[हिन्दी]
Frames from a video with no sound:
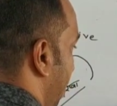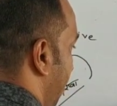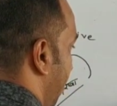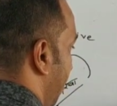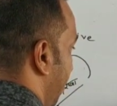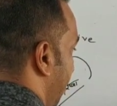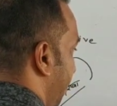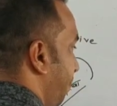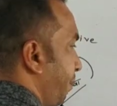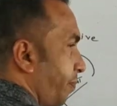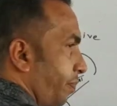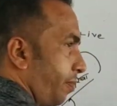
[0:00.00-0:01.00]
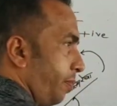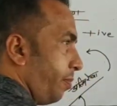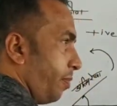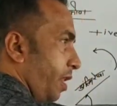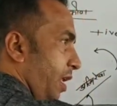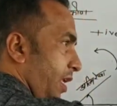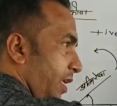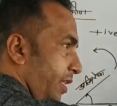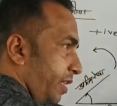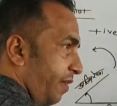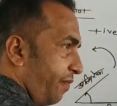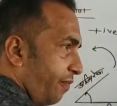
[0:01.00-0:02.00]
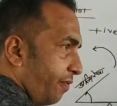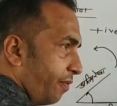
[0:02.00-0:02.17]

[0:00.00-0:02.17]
आप इस तरफ